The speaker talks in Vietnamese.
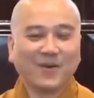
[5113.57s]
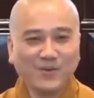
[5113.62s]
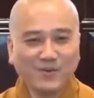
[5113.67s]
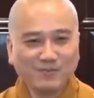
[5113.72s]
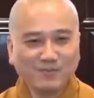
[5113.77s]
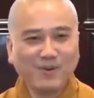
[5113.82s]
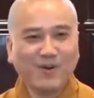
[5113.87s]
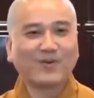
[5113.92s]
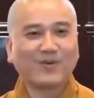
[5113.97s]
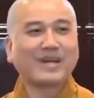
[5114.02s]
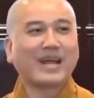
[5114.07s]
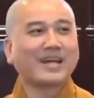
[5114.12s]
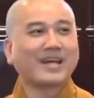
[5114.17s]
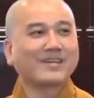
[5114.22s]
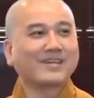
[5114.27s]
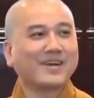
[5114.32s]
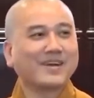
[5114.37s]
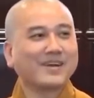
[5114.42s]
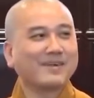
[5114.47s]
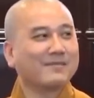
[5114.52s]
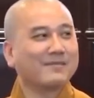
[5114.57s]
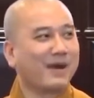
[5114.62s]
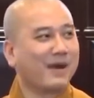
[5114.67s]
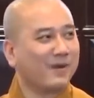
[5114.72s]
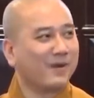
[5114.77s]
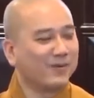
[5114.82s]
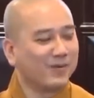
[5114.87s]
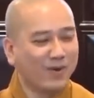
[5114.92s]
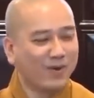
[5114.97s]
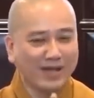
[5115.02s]
Cũng bộ răng đó mà
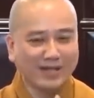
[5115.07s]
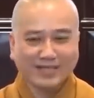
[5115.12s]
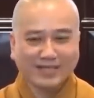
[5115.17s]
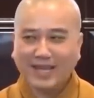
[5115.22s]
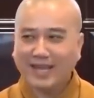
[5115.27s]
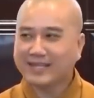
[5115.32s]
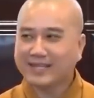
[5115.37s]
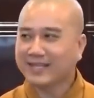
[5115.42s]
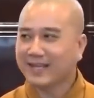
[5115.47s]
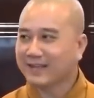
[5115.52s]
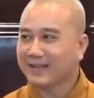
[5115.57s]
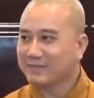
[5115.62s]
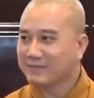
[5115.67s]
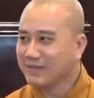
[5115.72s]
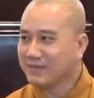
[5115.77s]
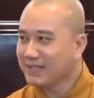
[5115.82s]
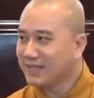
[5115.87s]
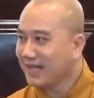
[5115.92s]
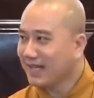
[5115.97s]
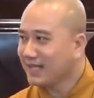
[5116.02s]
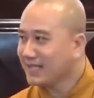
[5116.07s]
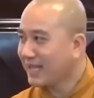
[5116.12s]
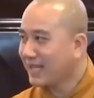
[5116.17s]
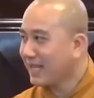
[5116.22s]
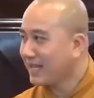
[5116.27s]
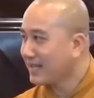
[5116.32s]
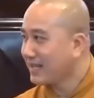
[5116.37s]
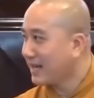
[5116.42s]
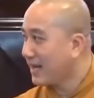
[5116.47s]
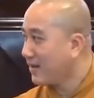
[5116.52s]
hôm qua nhai thịt, bữa nay
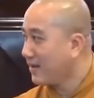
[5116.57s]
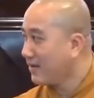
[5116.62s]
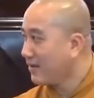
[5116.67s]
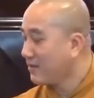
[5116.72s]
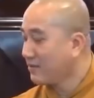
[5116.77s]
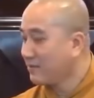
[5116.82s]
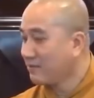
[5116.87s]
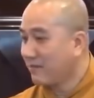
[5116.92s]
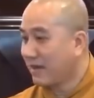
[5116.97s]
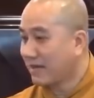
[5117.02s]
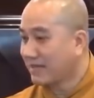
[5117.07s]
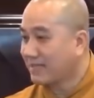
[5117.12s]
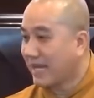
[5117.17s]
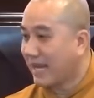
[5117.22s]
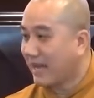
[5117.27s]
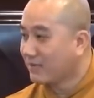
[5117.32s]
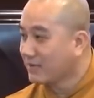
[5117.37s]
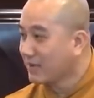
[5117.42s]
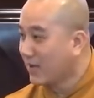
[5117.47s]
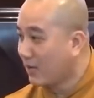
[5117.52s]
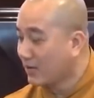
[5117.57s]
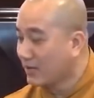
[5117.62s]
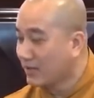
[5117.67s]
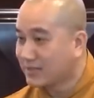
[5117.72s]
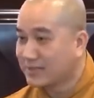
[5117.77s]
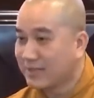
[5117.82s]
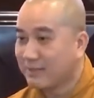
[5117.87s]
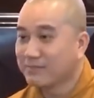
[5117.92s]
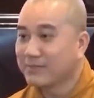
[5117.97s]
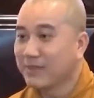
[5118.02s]
nhai rau, mà chảo nồi
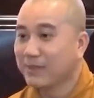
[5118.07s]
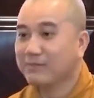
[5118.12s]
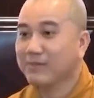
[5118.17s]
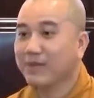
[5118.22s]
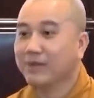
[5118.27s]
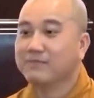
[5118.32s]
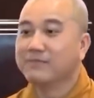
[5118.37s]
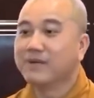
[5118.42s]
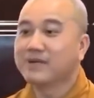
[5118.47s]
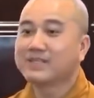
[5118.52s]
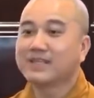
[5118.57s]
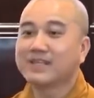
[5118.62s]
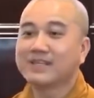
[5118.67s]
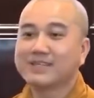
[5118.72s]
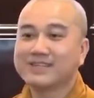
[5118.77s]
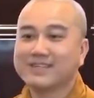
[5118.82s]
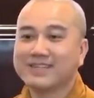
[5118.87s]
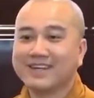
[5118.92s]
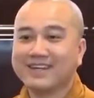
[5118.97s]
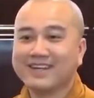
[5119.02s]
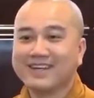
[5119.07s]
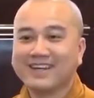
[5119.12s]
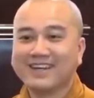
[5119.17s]
thì sắm tùm lum hết trơn.